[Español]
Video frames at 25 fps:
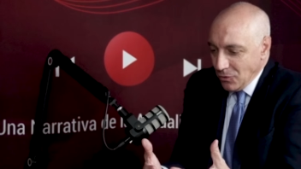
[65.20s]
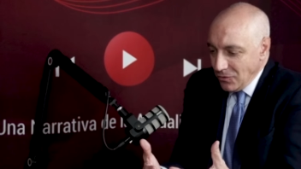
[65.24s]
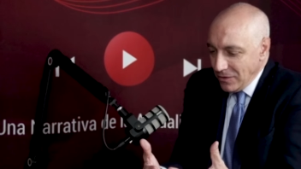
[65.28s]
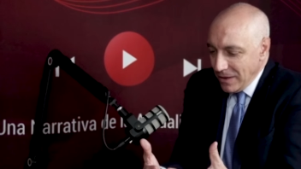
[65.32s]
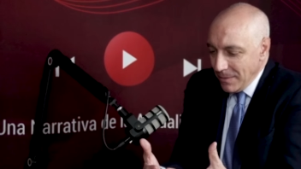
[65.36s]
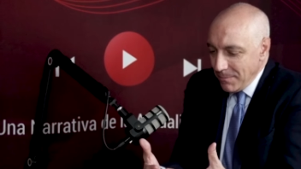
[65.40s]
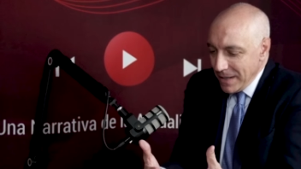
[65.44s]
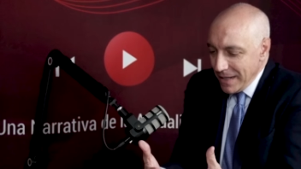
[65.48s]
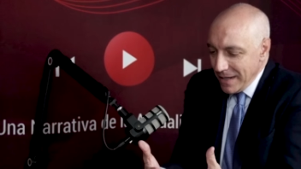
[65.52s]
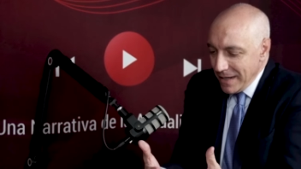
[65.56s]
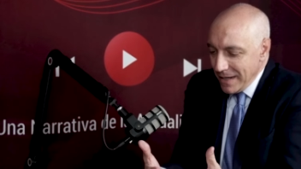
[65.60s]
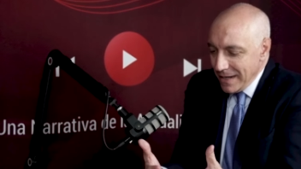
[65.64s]

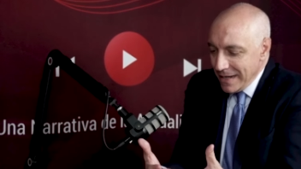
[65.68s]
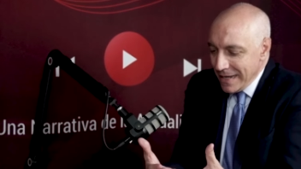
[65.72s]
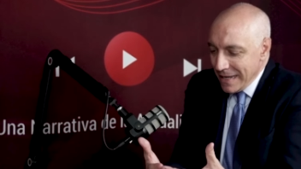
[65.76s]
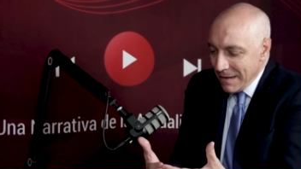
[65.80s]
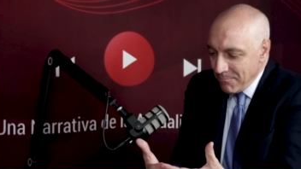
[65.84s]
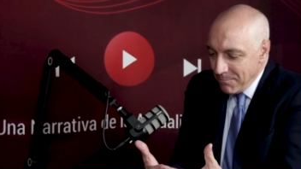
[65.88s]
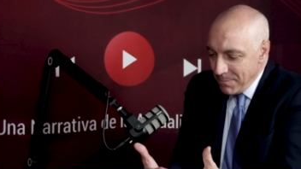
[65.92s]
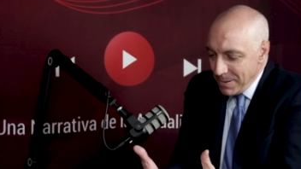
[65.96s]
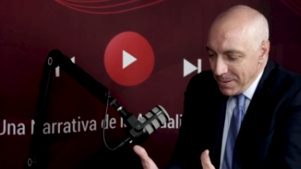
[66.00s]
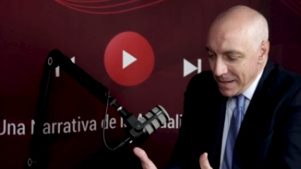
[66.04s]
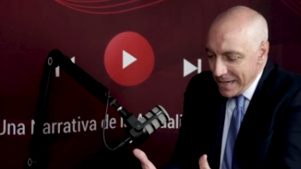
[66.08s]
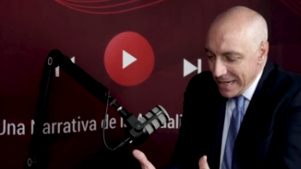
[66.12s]
también
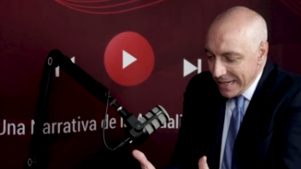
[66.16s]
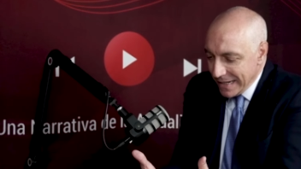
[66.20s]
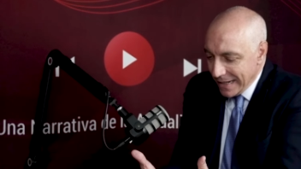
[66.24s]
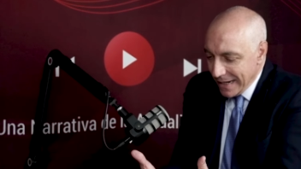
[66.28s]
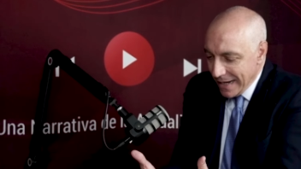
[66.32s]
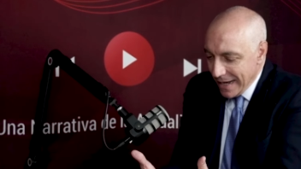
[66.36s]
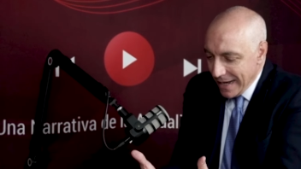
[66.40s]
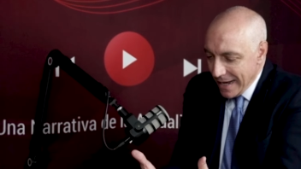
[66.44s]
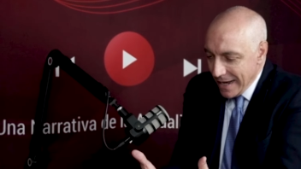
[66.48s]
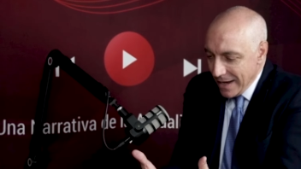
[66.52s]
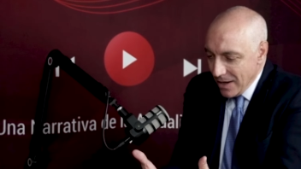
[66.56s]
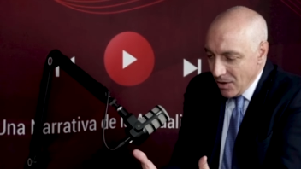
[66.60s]

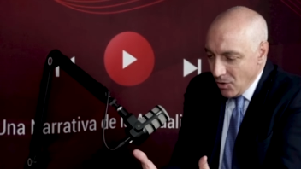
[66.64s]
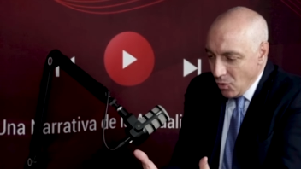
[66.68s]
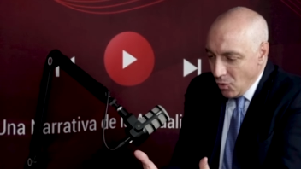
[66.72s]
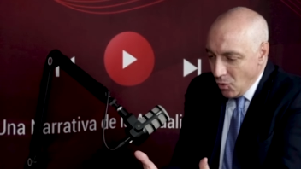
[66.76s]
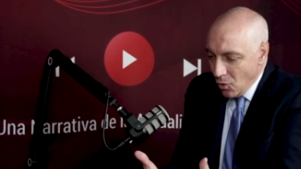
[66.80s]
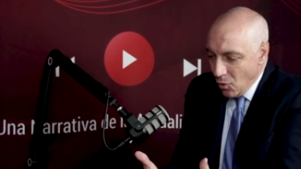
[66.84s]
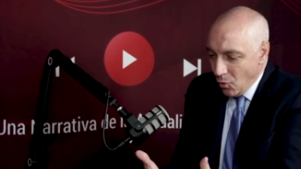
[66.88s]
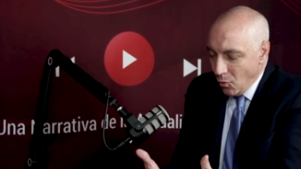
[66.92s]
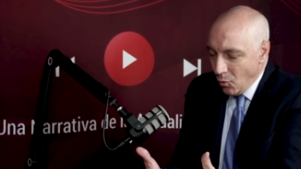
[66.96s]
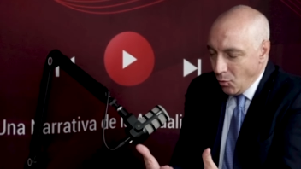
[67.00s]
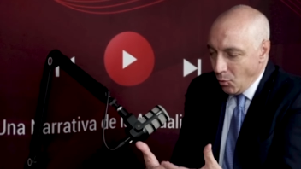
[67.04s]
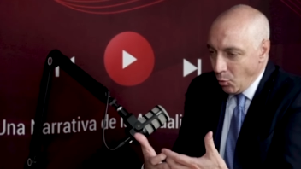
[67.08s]
implica
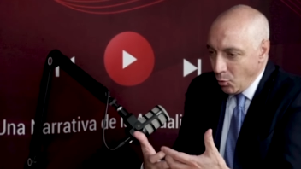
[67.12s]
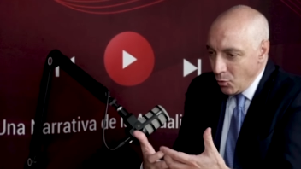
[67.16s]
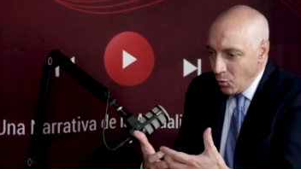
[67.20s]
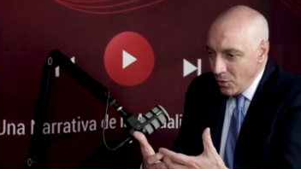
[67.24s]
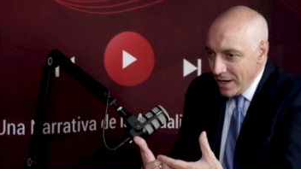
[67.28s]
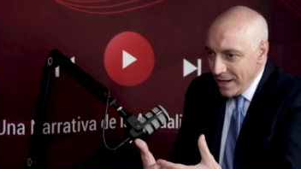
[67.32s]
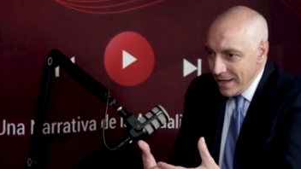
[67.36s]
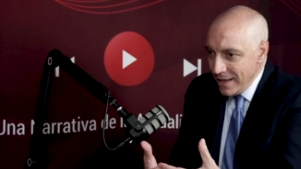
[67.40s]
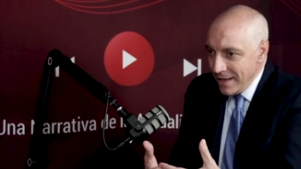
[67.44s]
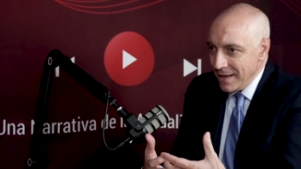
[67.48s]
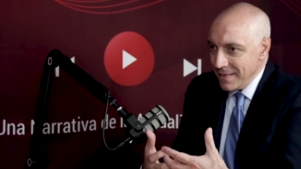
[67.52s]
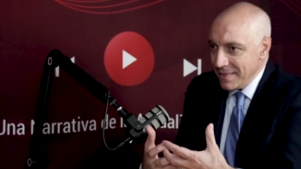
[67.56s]

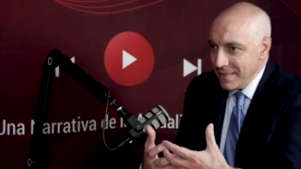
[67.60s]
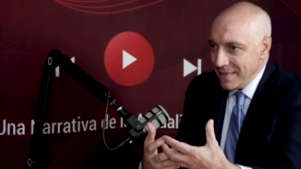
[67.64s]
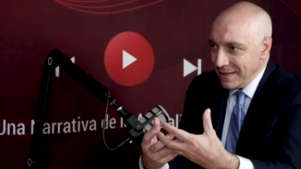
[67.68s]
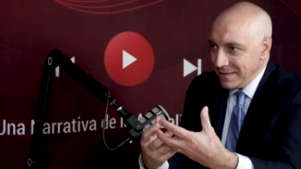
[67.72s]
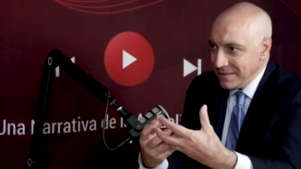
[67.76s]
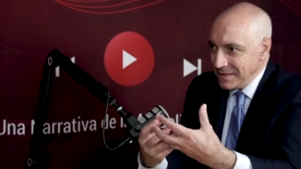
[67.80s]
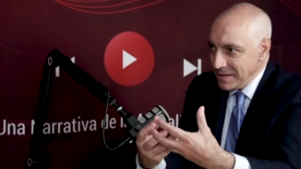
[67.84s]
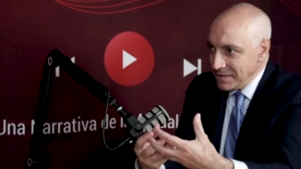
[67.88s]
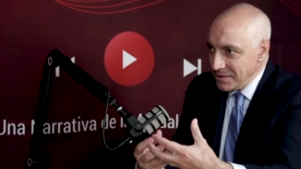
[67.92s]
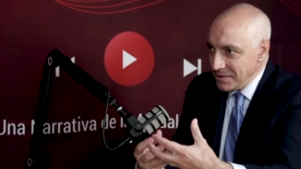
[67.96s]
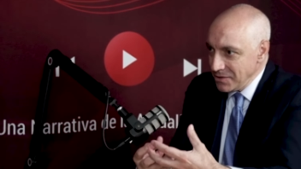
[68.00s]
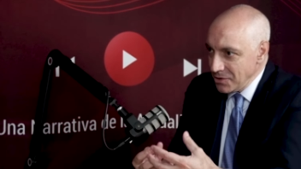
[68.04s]
una
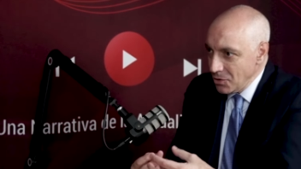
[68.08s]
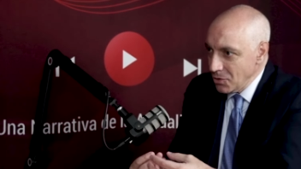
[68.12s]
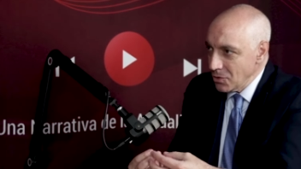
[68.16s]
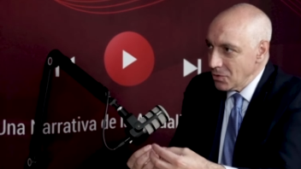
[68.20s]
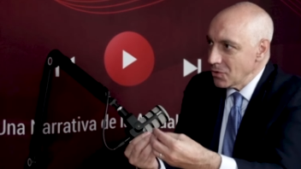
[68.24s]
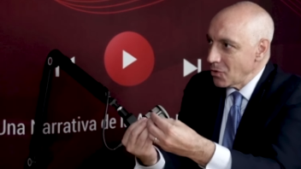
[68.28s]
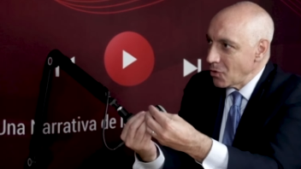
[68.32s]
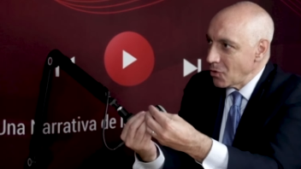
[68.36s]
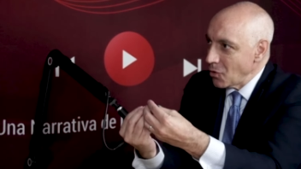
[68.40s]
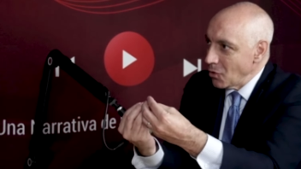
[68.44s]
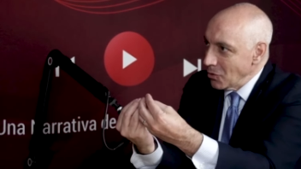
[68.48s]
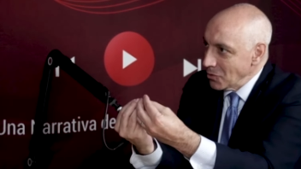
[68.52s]
decisión
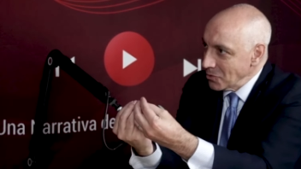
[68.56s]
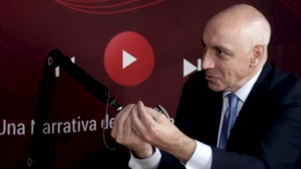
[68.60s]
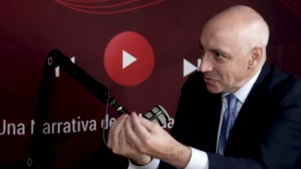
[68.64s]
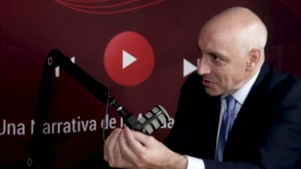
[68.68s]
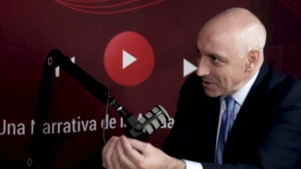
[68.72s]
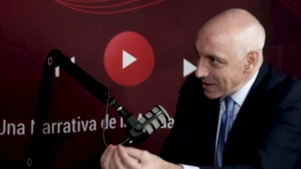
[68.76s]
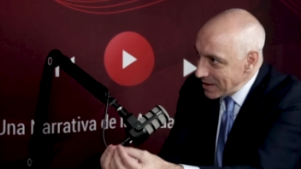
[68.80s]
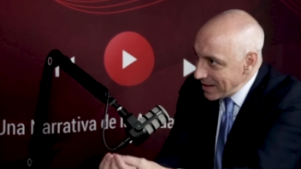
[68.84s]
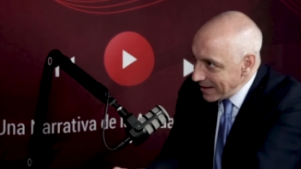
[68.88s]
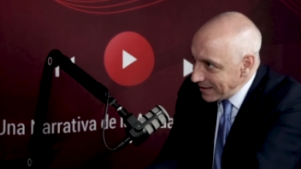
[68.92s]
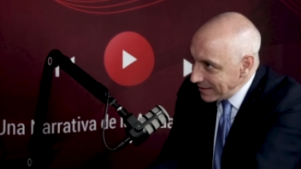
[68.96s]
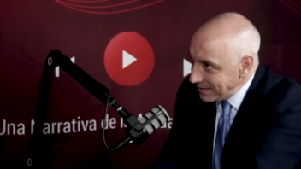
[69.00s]

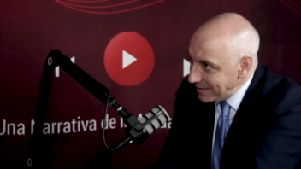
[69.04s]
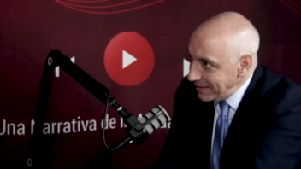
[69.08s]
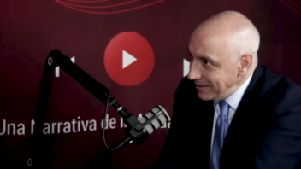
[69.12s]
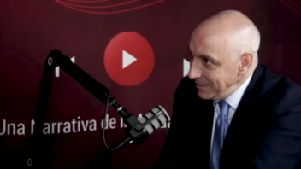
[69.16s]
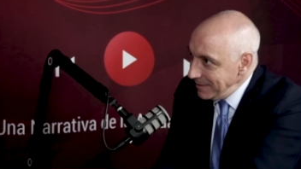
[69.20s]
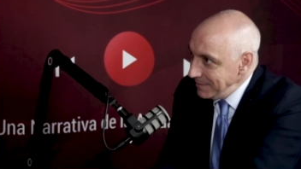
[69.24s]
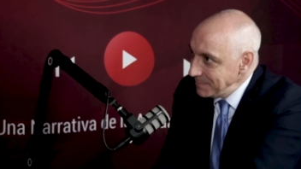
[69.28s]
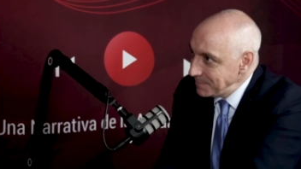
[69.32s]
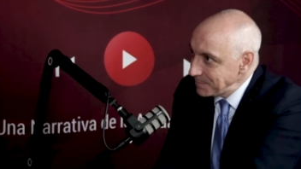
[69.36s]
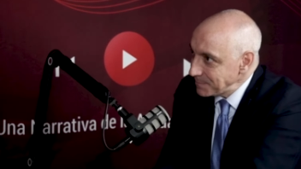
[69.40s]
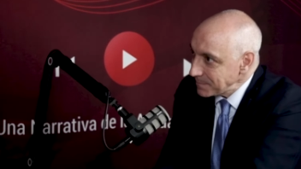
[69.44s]
consciente